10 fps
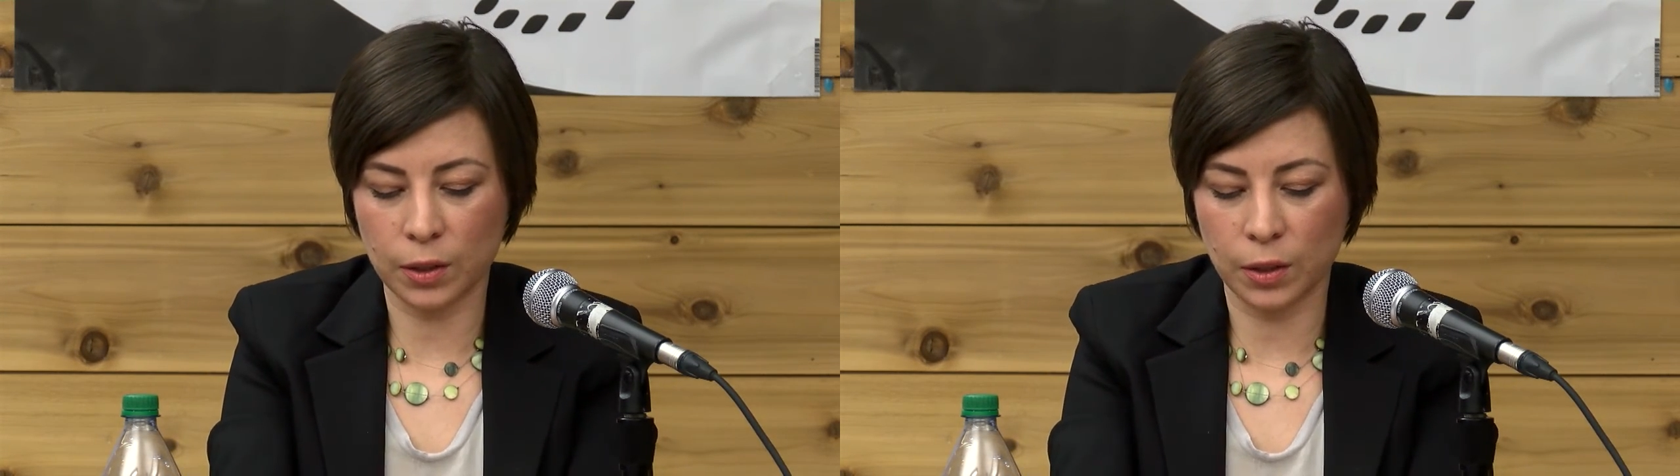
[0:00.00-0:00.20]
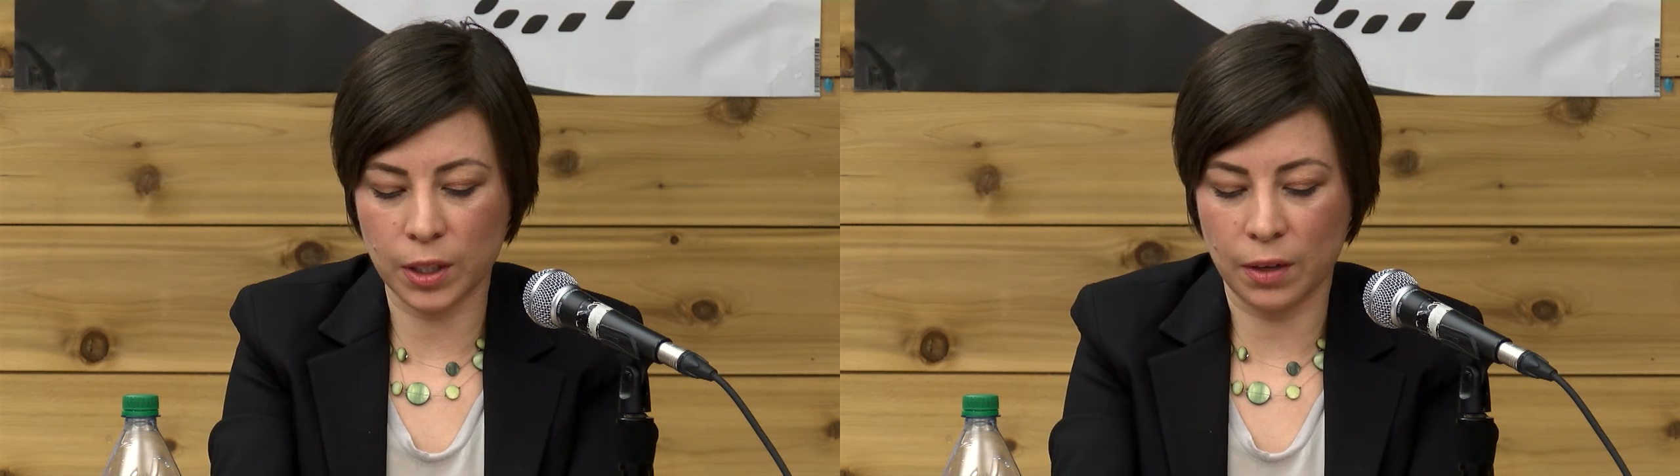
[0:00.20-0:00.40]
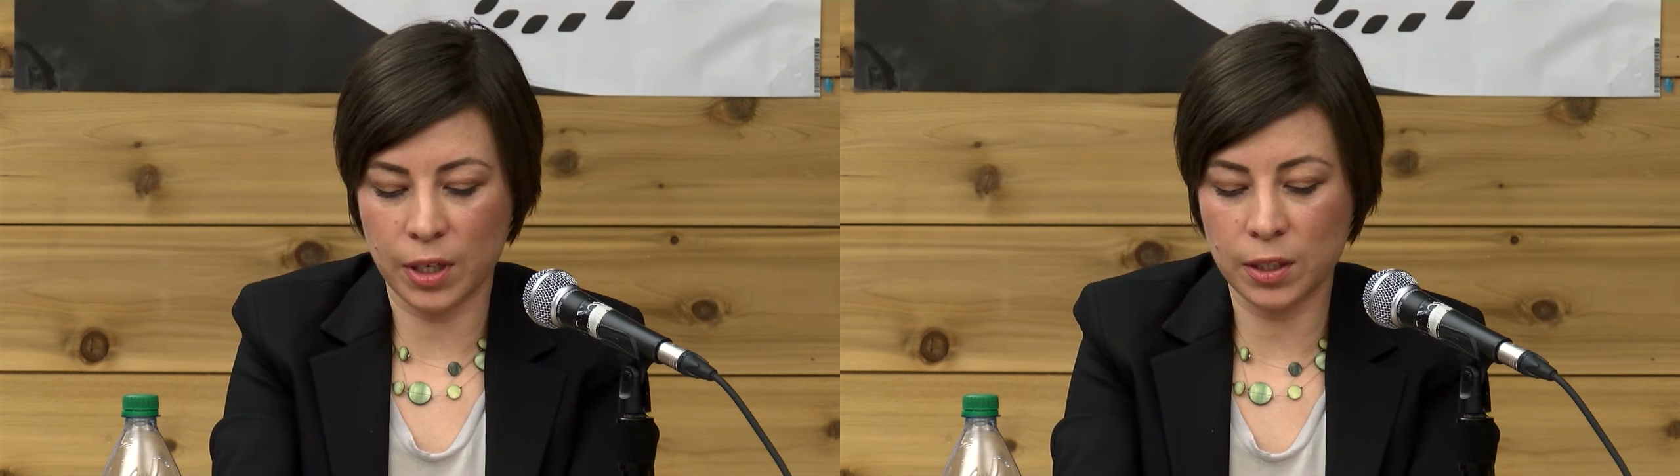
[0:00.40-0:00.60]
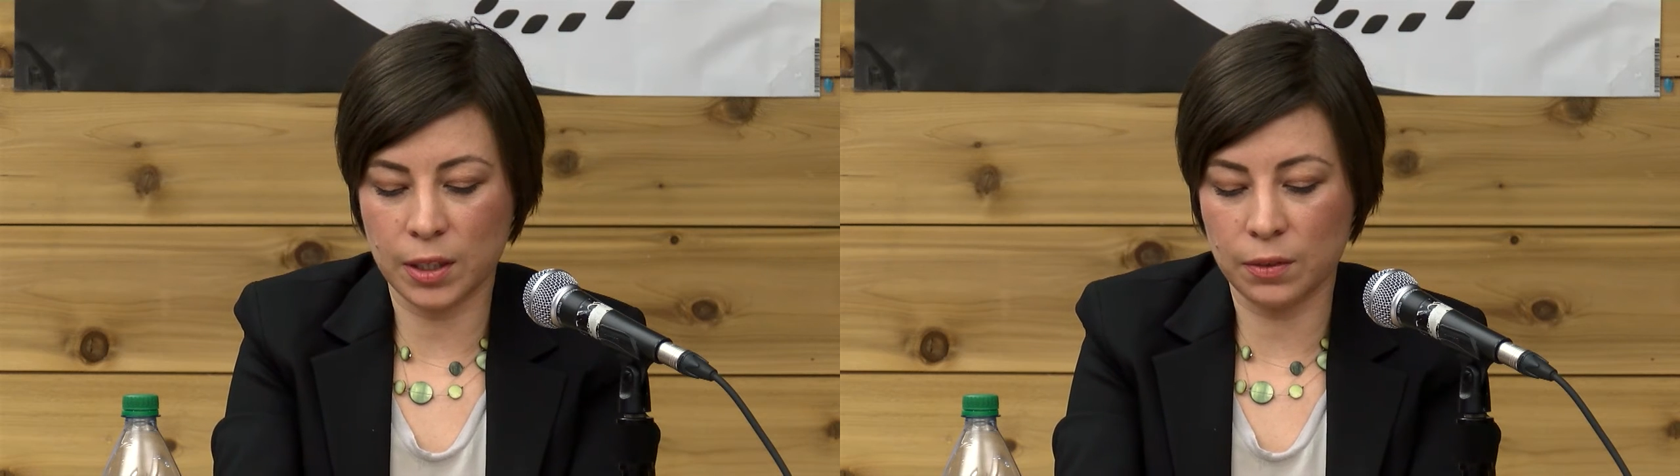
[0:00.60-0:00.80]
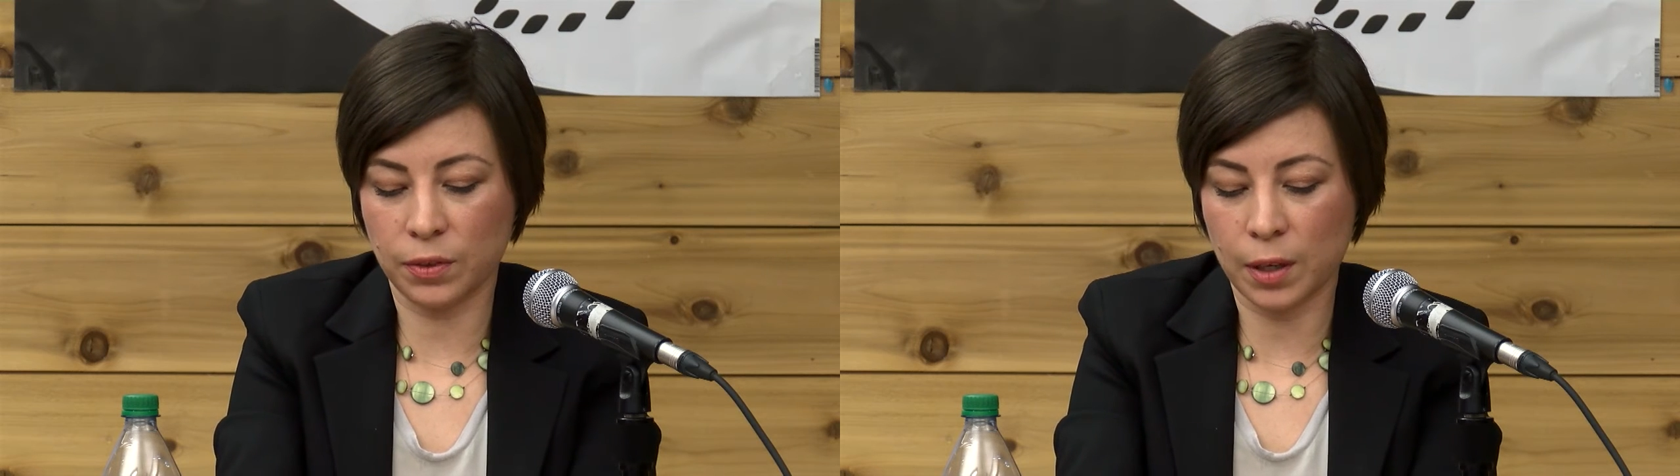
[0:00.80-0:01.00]
le travail
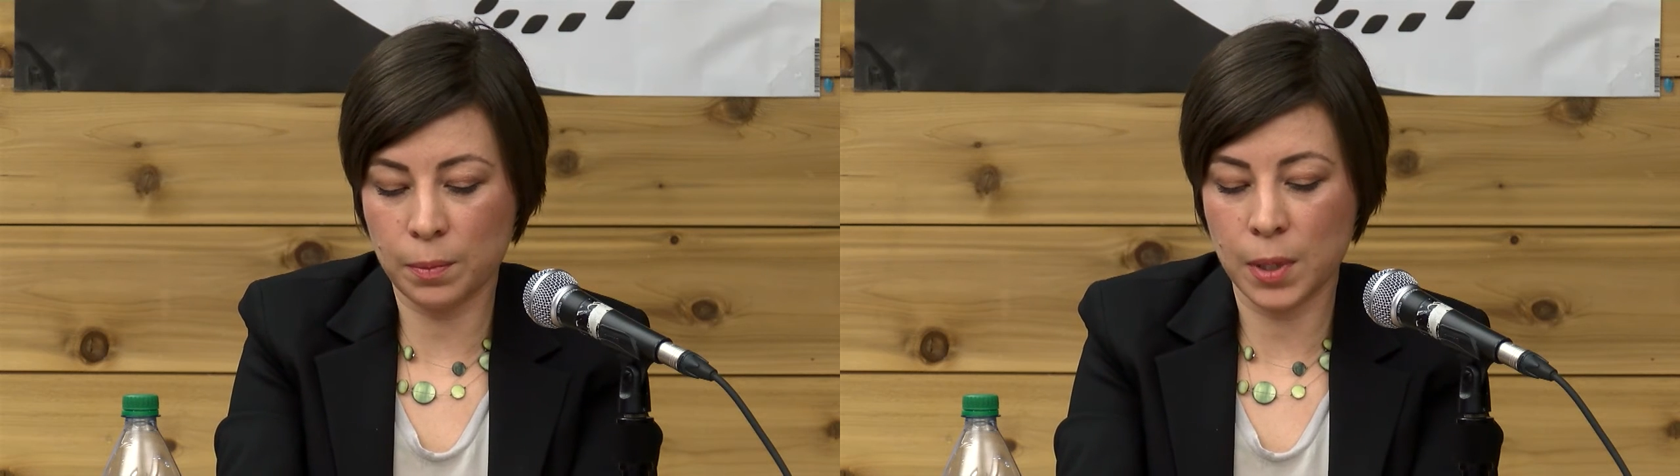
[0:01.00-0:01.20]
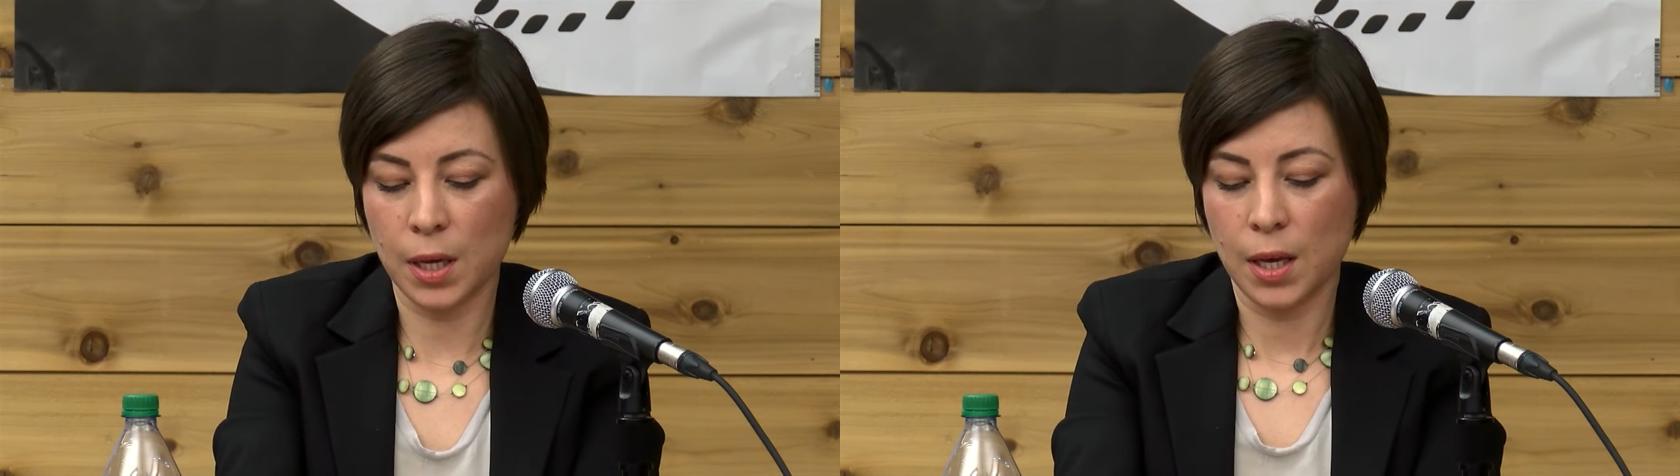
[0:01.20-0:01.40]
des femmes